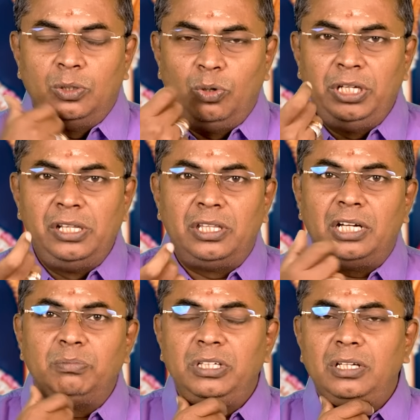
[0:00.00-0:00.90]
நோயின்
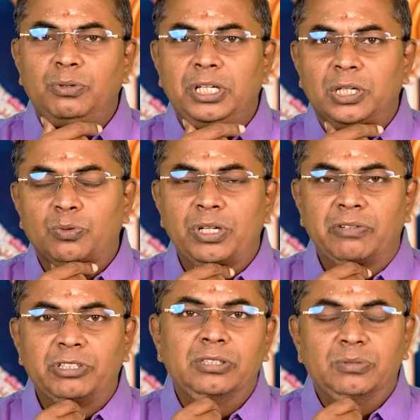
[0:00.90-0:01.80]
தன்மையை குறிக்கக்கூடிய
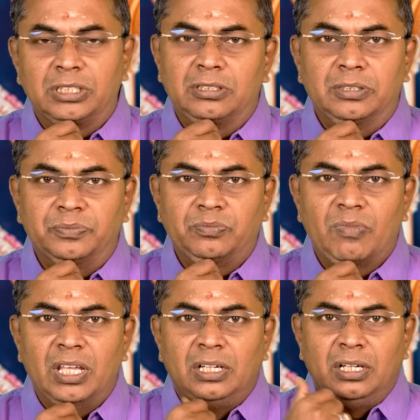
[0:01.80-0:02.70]
வீடும் அதுதான்
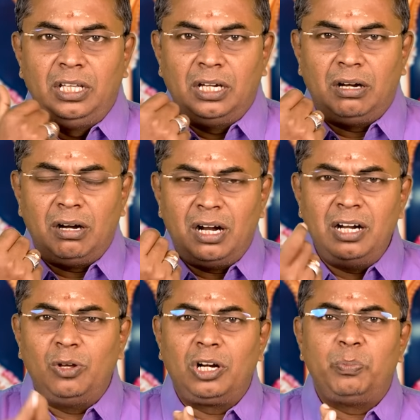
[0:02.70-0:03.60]
நீங்கள்
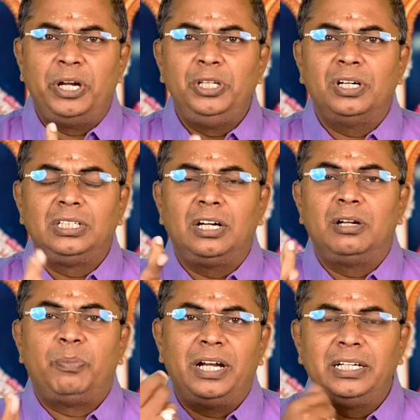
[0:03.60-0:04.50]
ஹார்ட் ஒர்க் பண்ணியும்
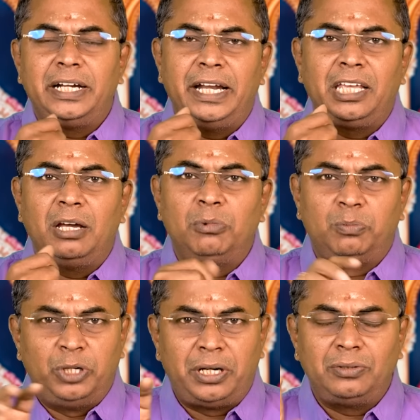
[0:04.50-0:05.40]
அதுக்கான பலன் கிடைக்காம
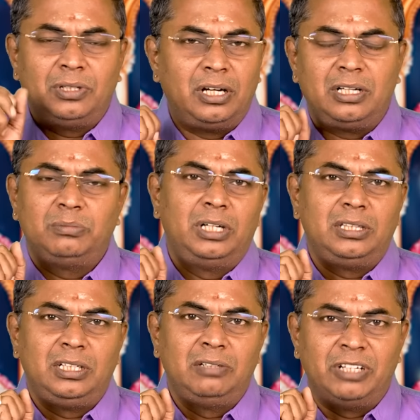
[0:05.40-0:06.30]
போயிடுறதும் ஆறாம்
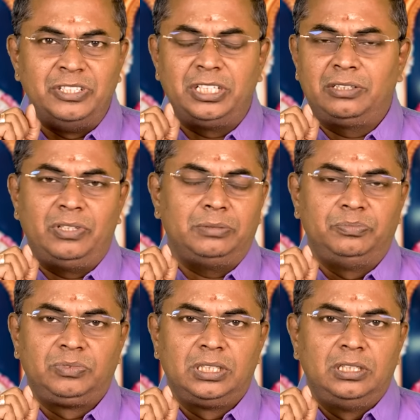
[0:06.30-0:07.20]
இடத்தின் வஞ்சகம் தான்
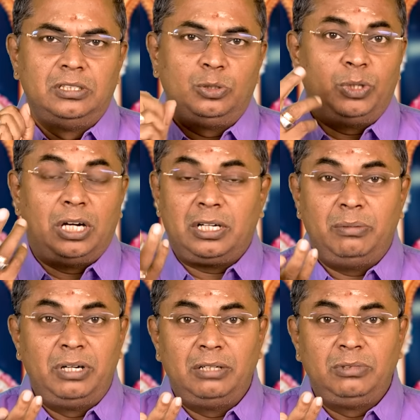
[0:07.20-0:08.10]
ஸோ இப்போ
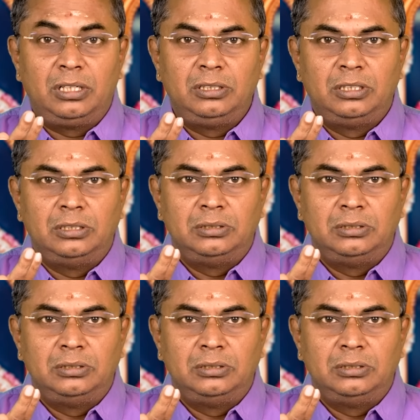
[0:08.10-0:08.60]
ஆறாம் இடங்கிறது